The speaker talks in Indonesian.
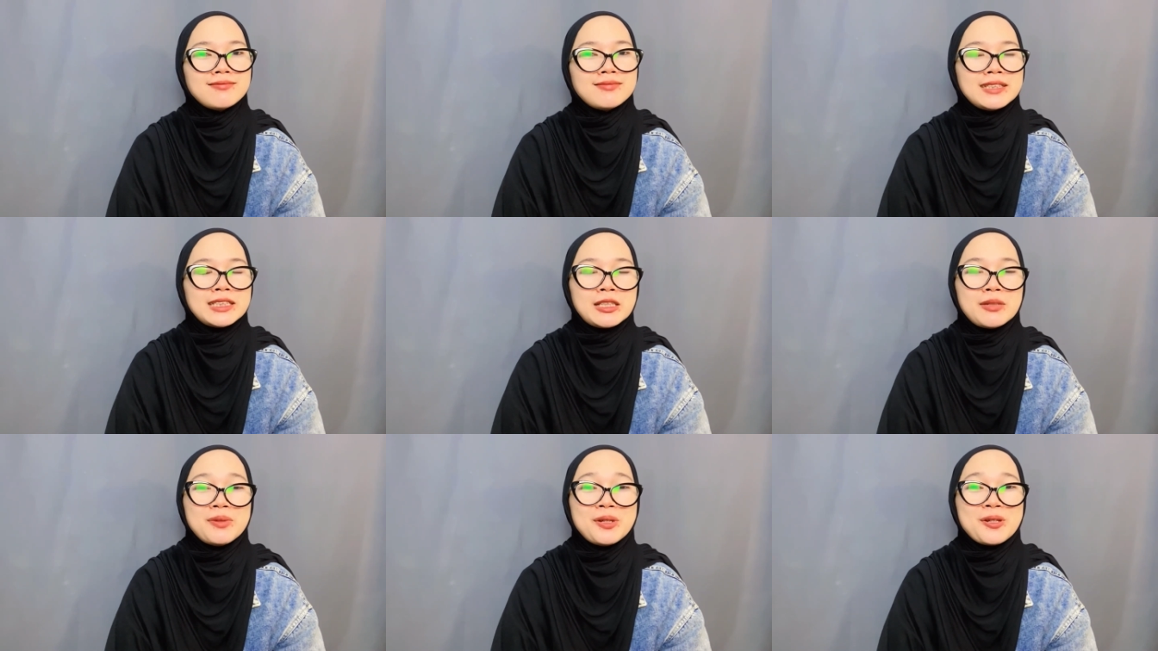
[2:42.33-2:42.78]

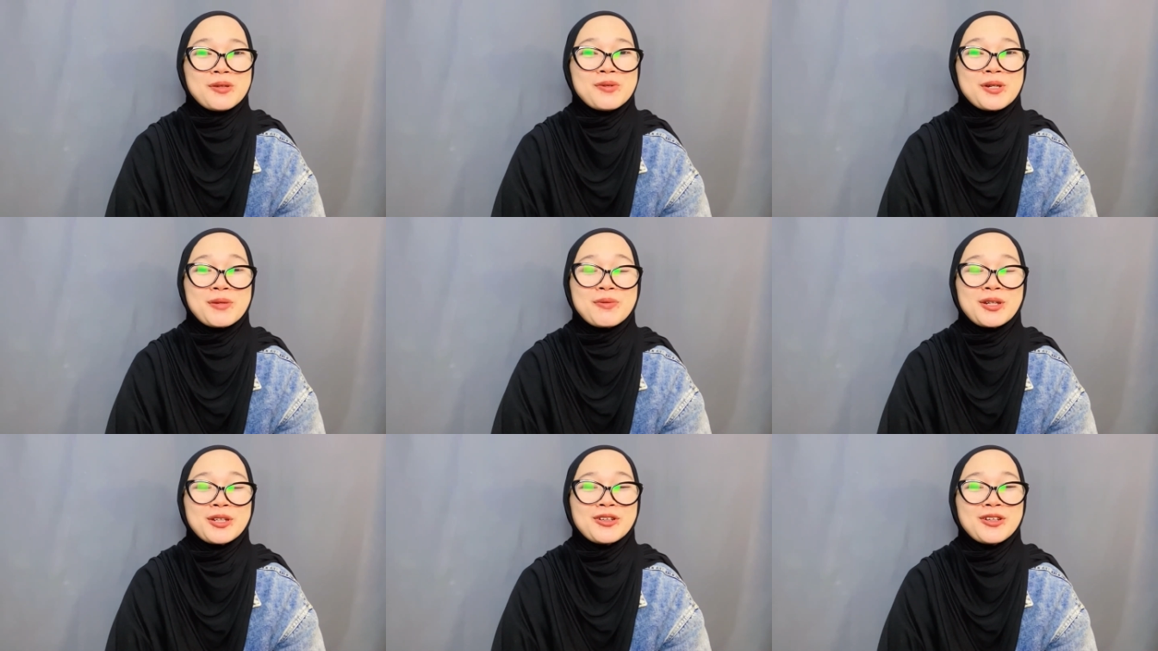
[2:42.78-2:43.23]
Assalamualaikum
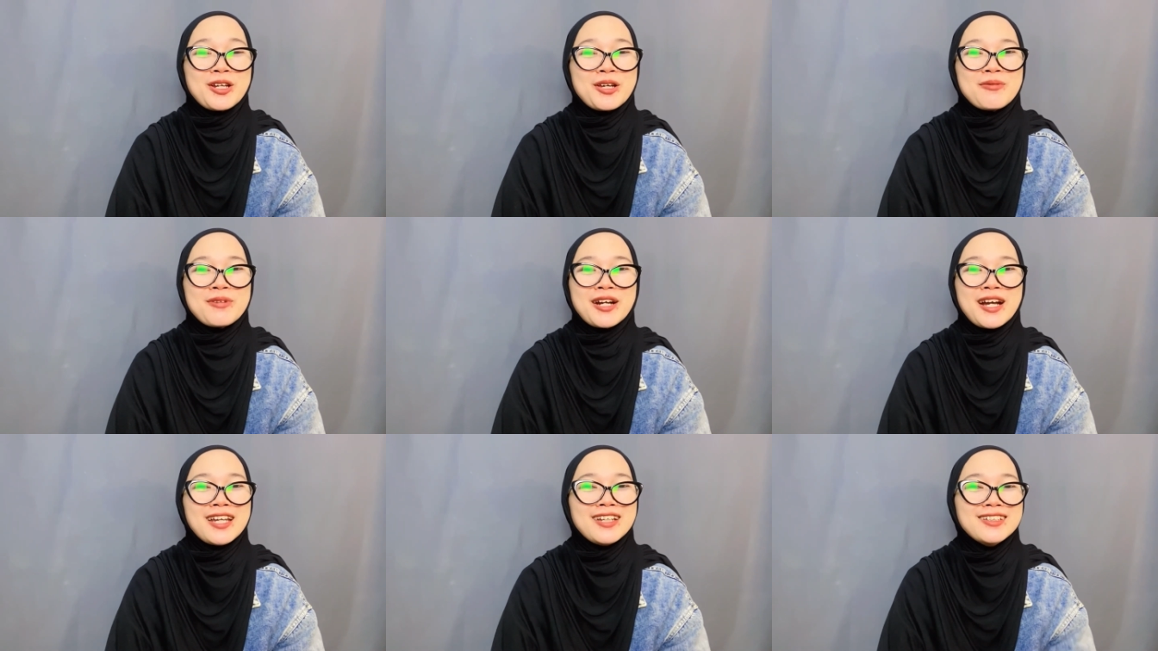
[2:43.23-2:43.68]
warahmatullahi
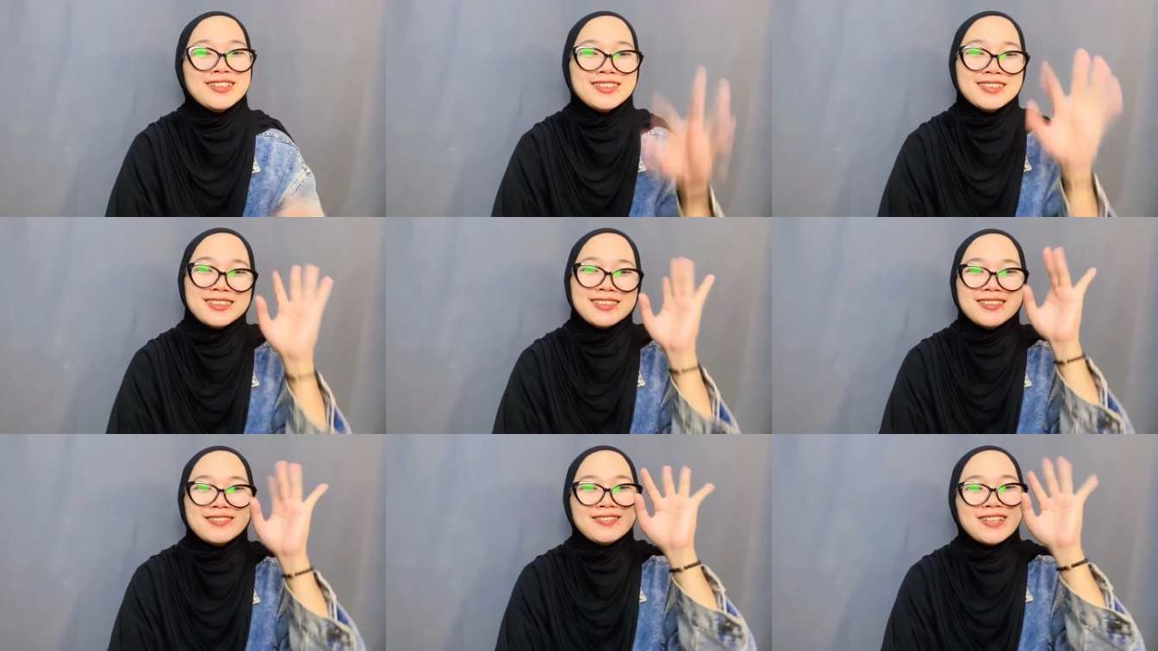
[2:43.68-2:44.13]
wabarakatuh.
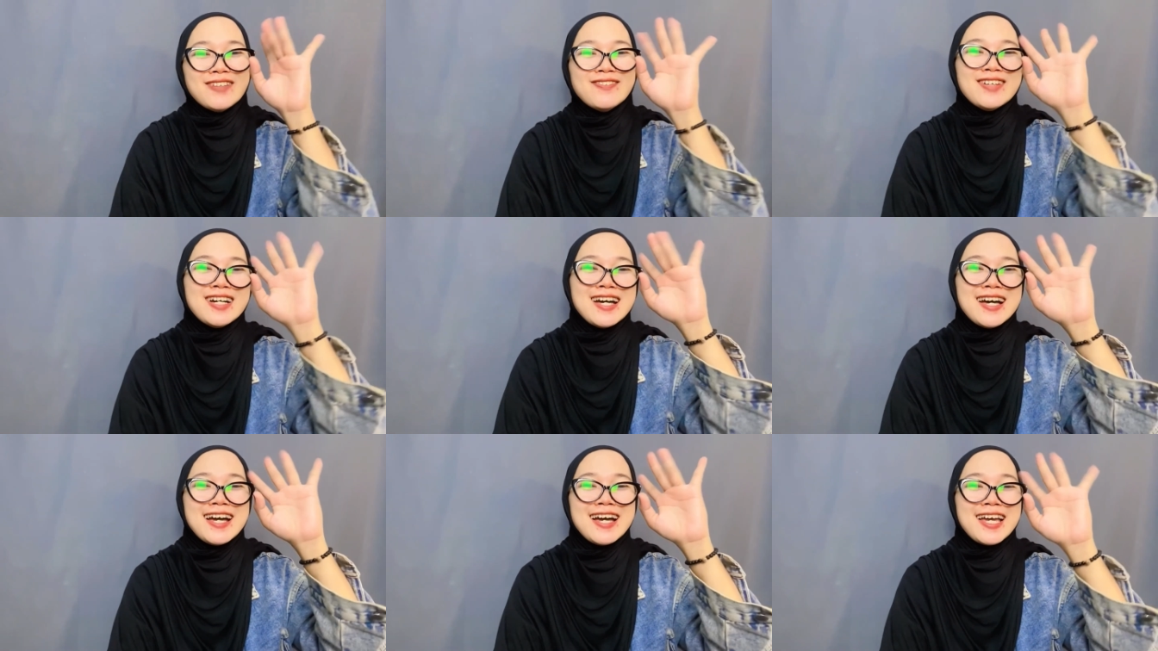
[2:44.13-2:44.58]
Bye
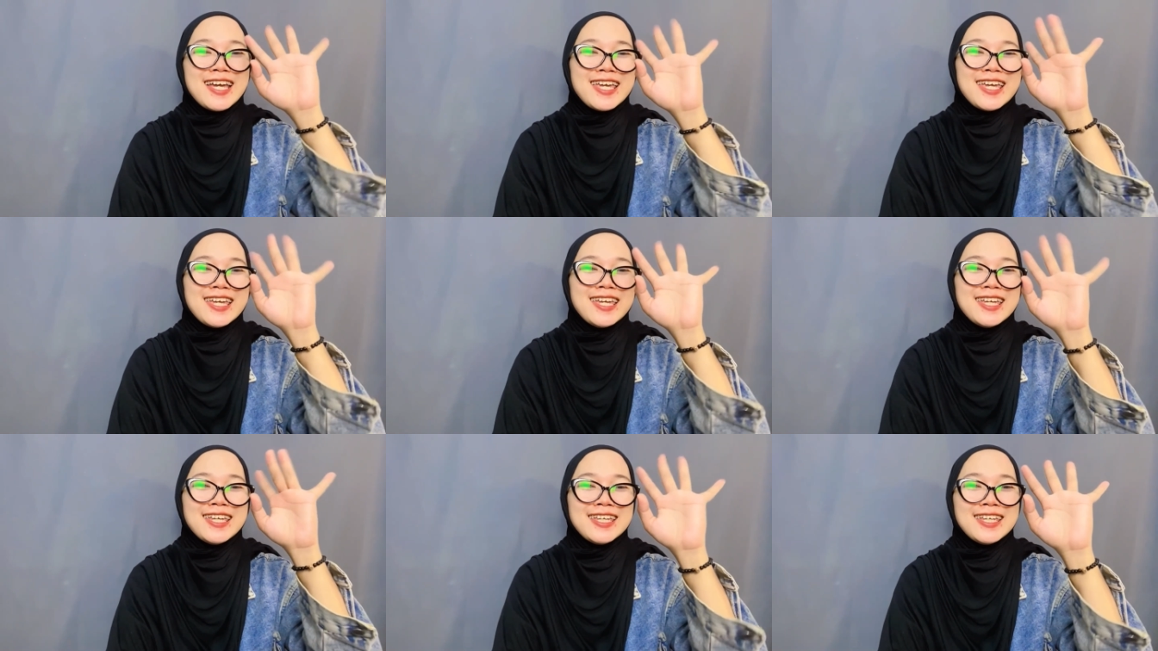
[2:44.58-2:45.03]
bye.